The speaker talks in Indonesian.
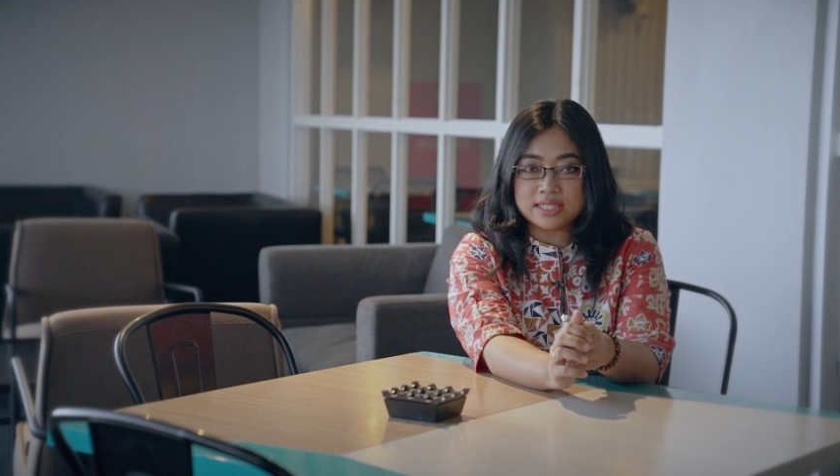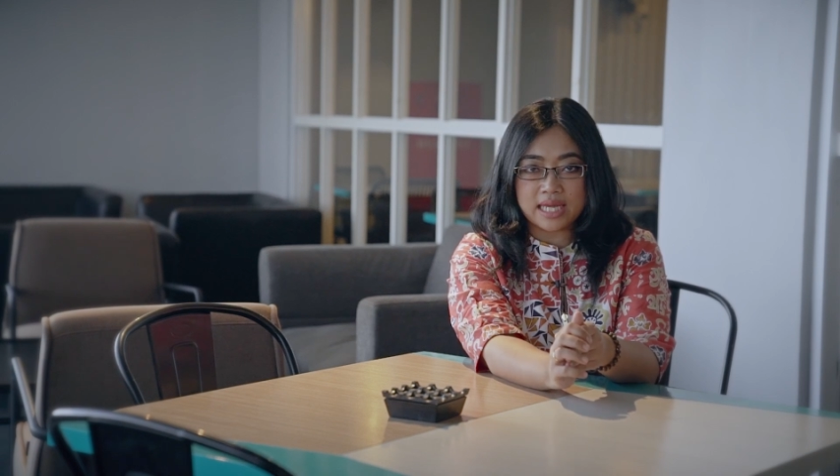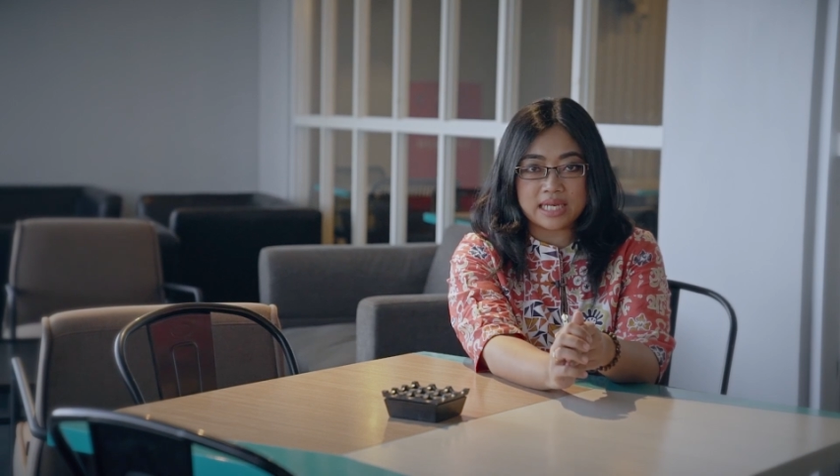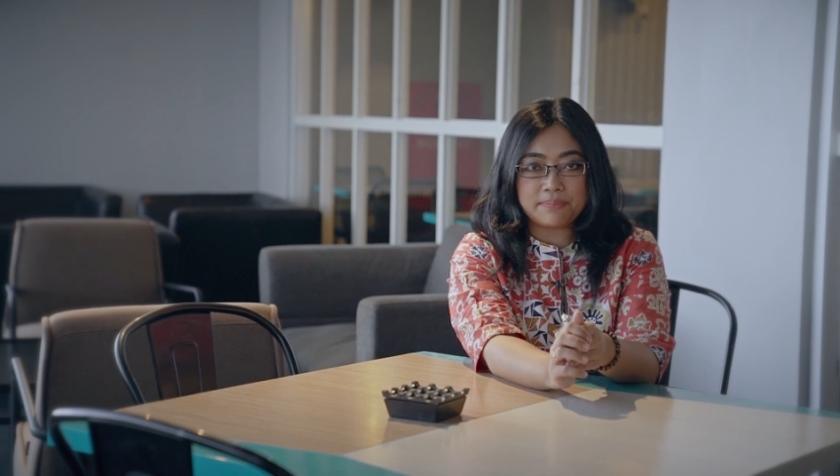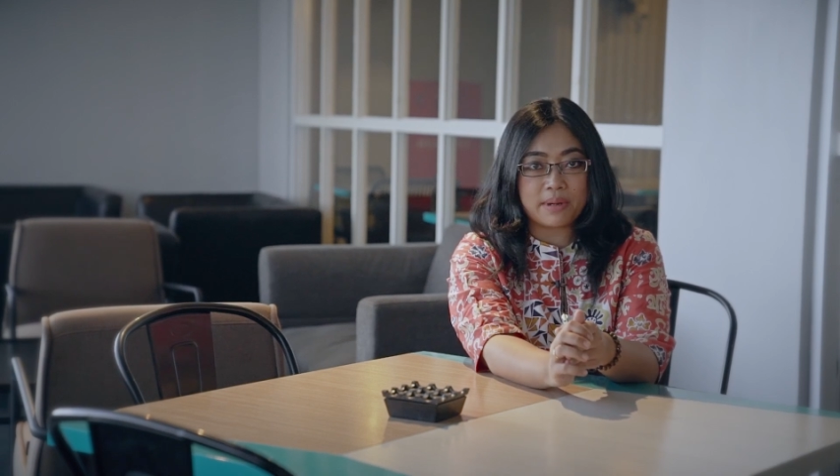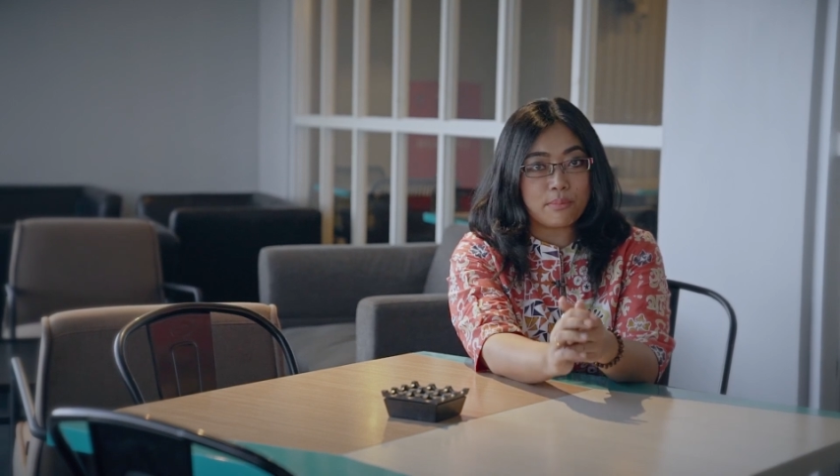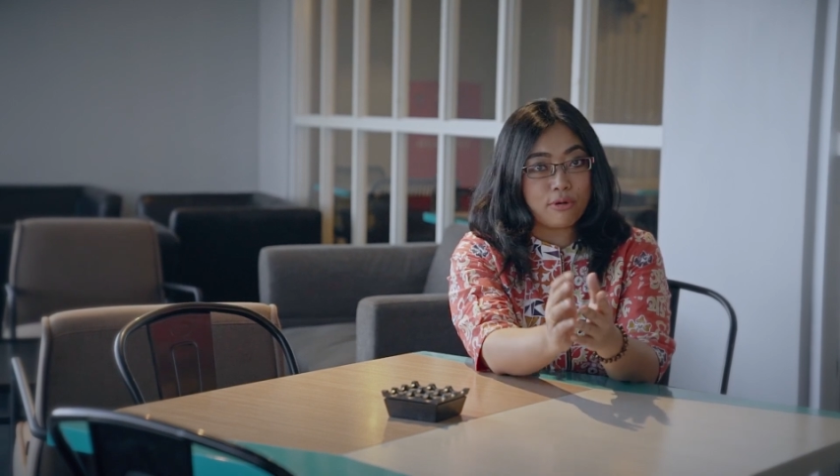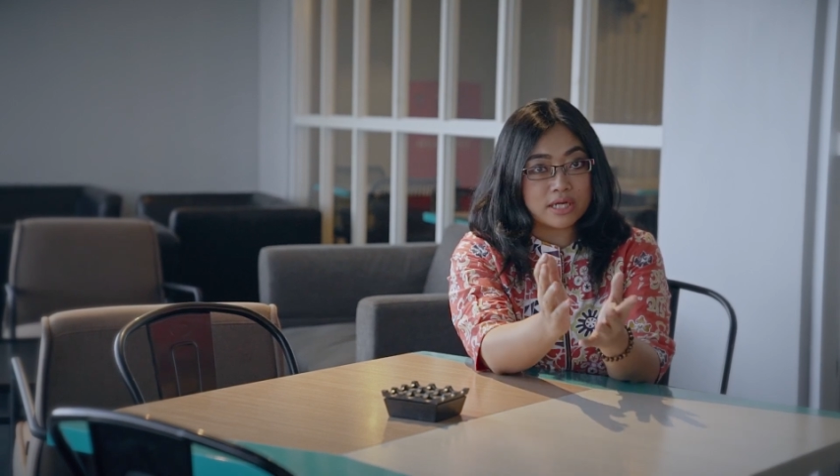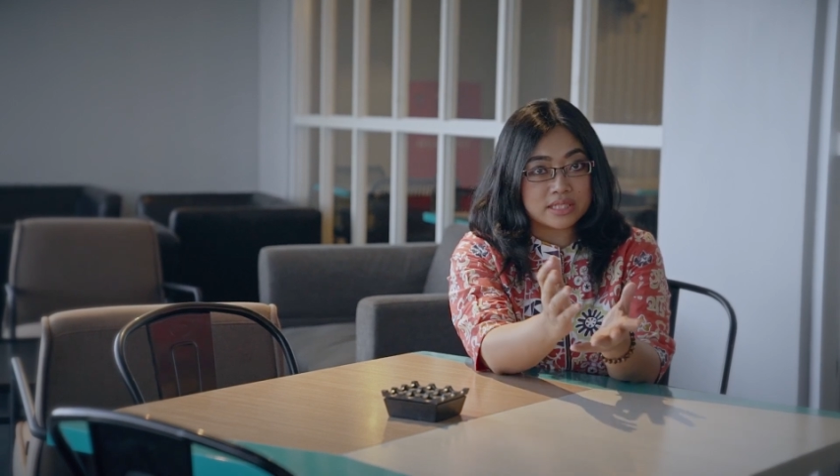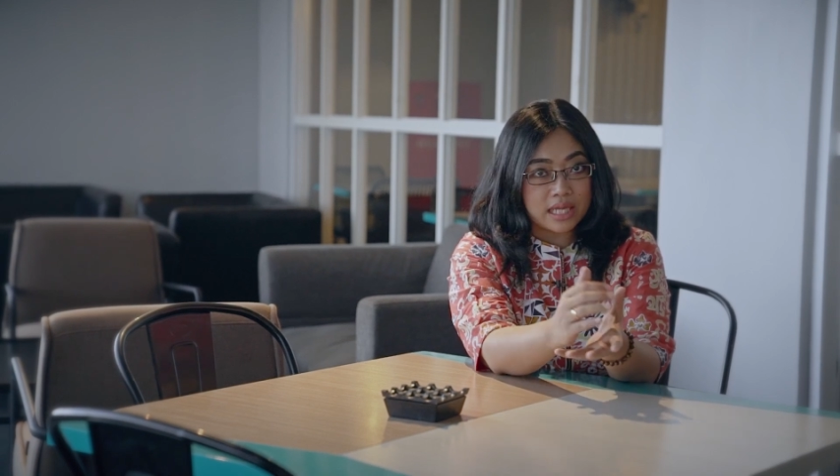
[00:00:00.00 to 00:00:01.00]
dari
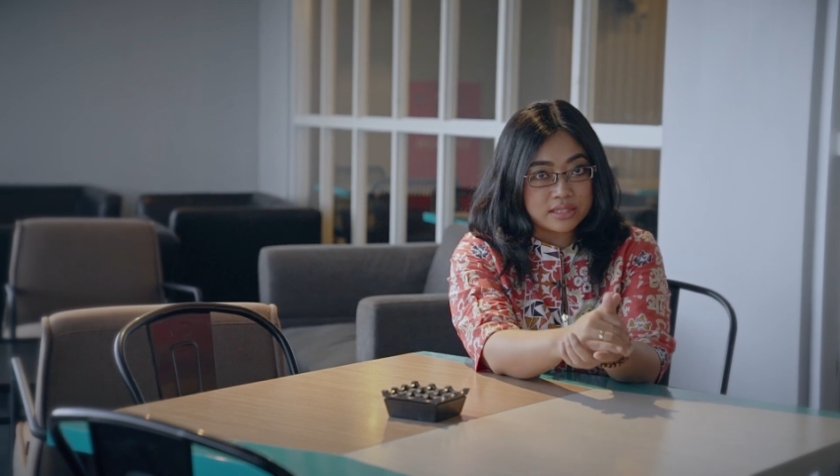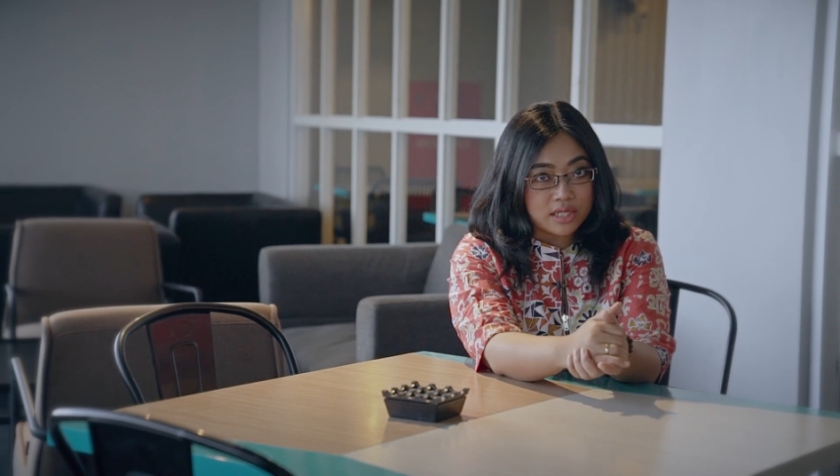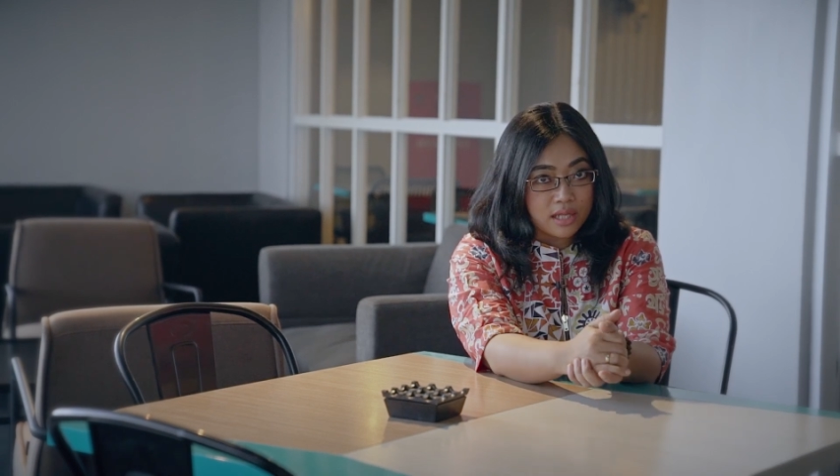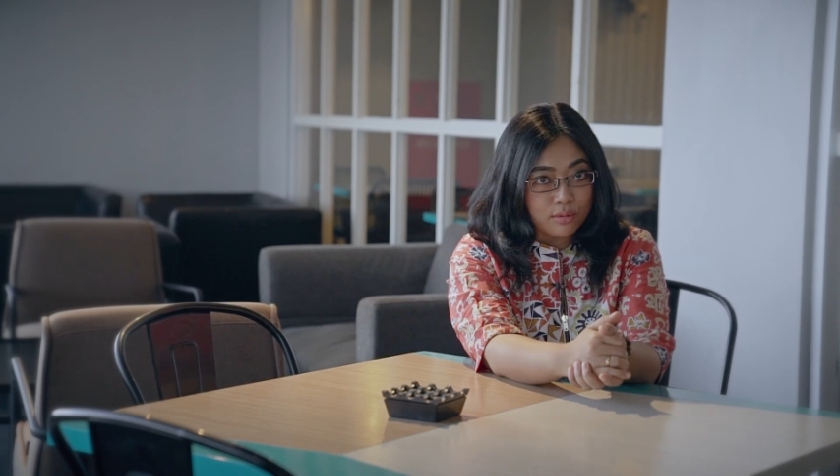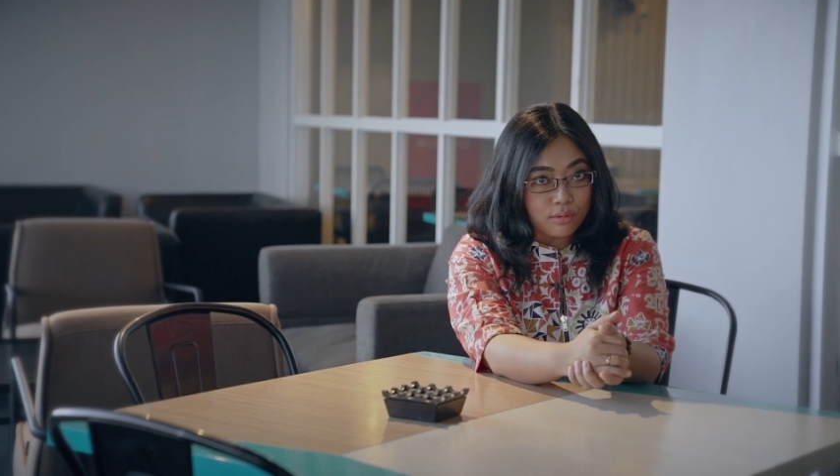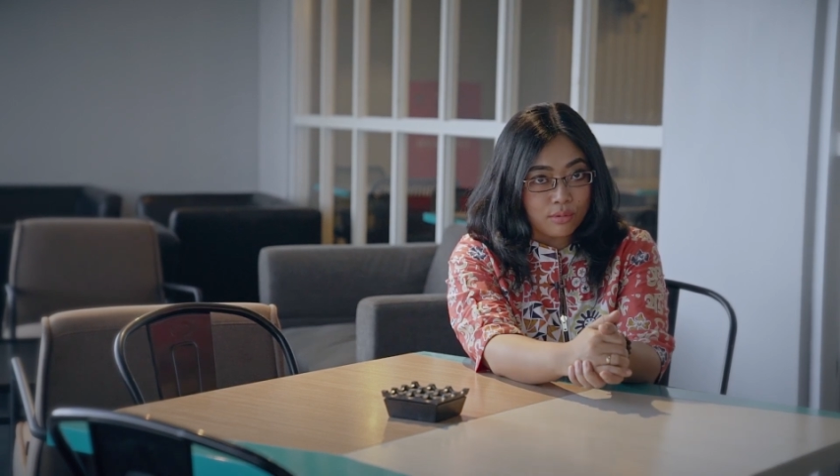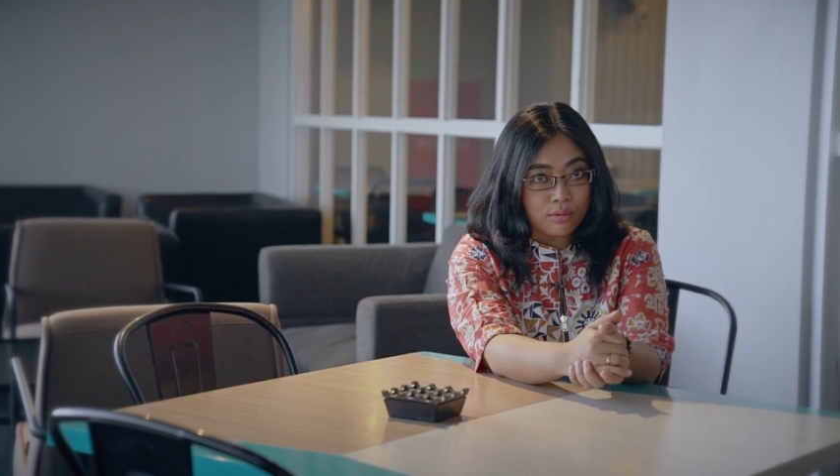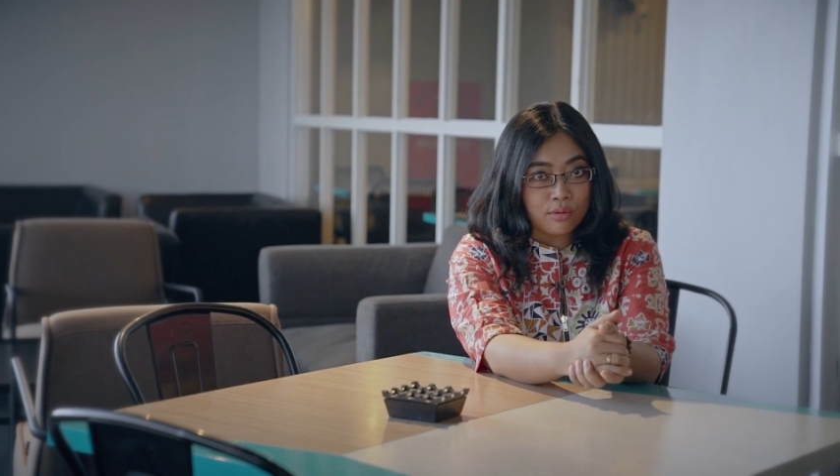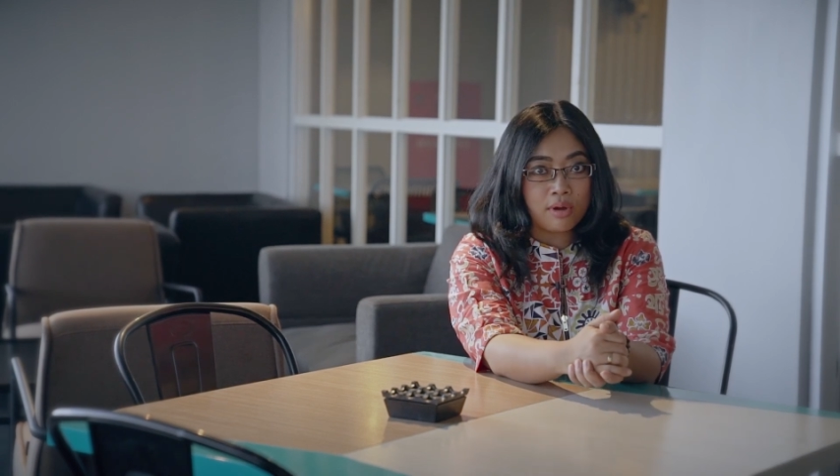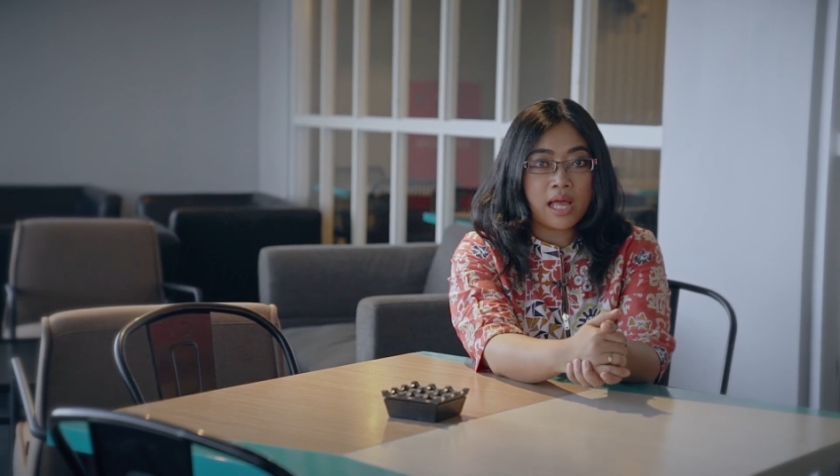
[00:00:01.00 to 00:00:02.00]
perempuan saja
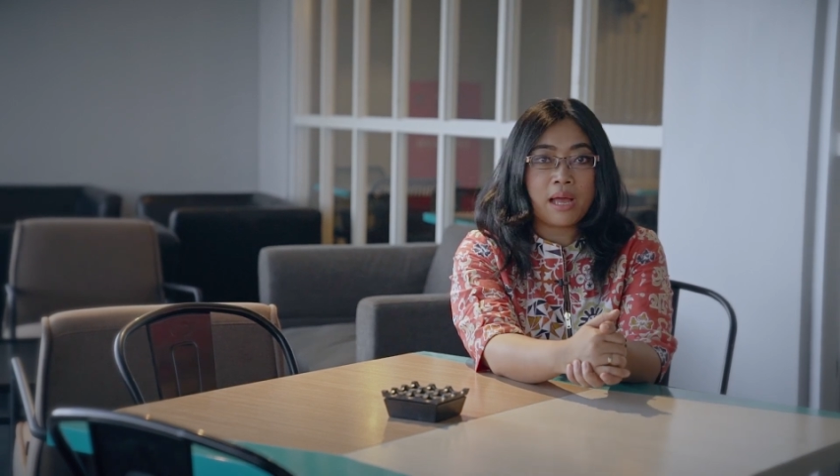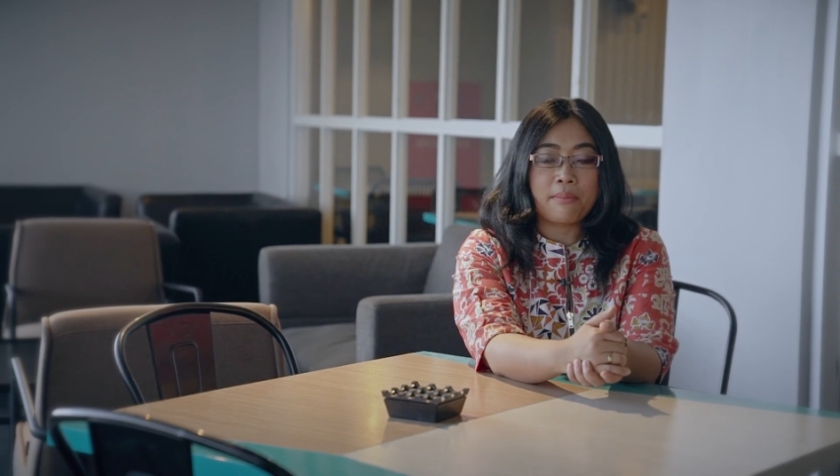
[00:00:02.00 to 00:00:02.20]
loh.